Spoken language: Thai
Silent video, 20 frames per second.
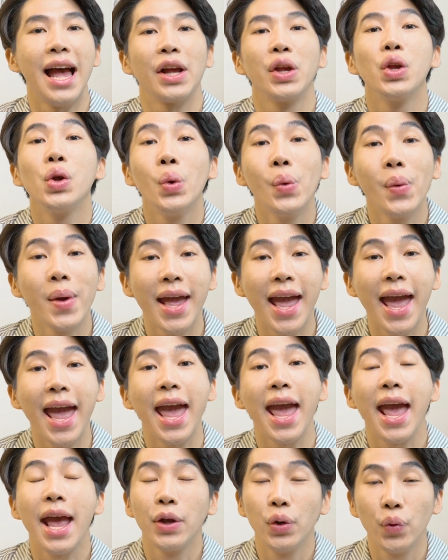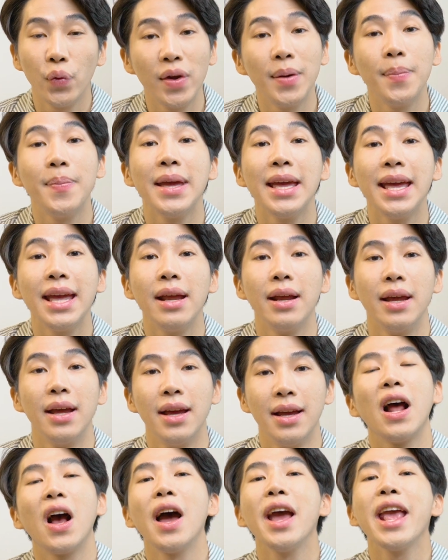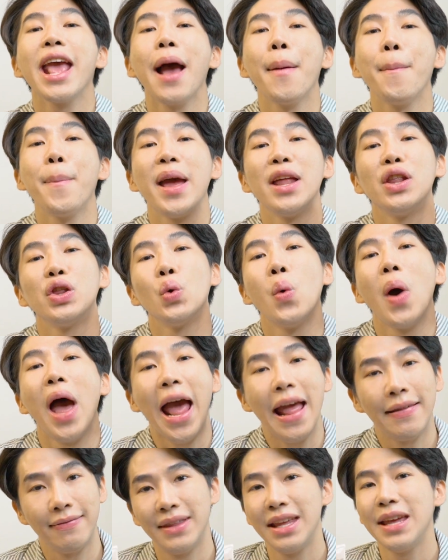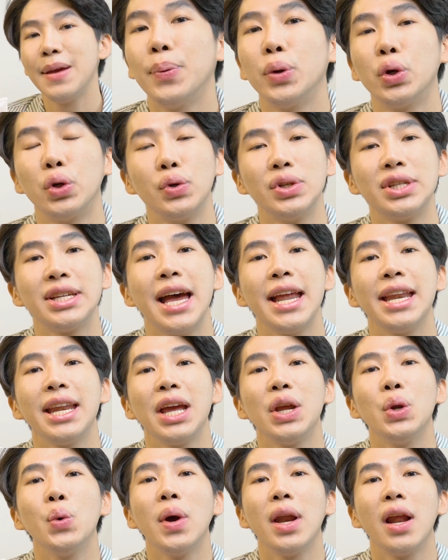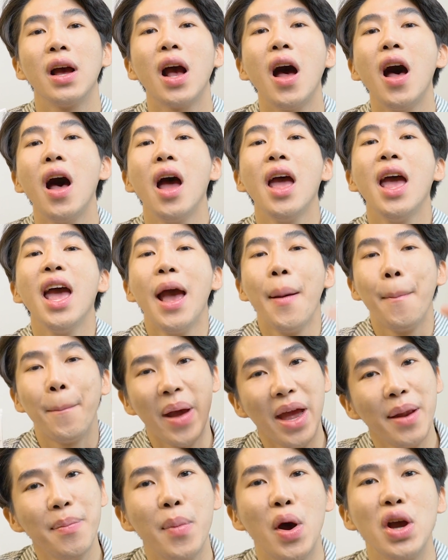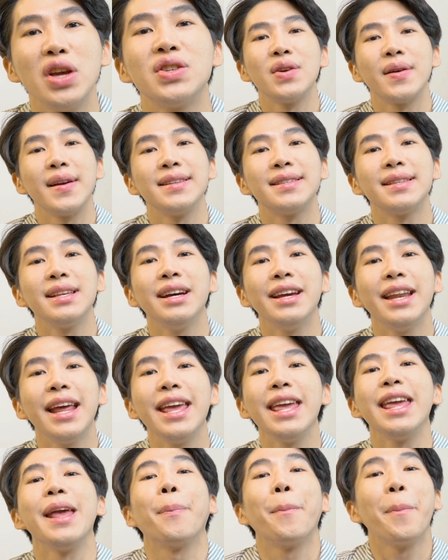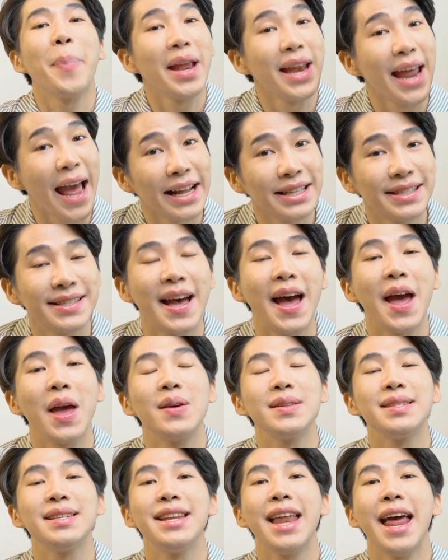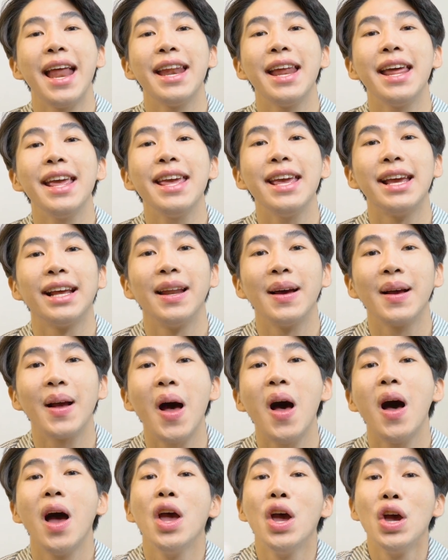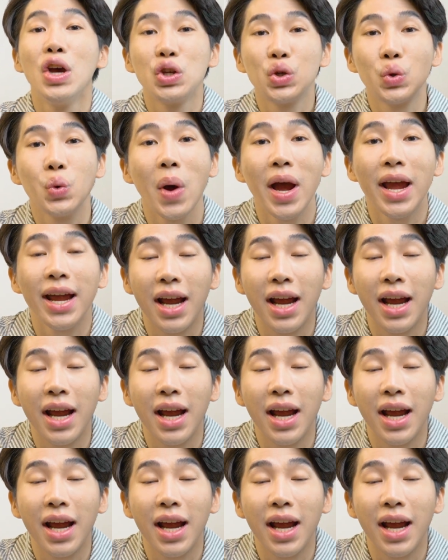จาก UVA UVB แล้วก็ยังเป็นตัว anti pollution ได้ด้วยแล้วก็เป็น moisturizer ได้อีกเป็น antioxidant ได้อีกแล้วก็ช่ว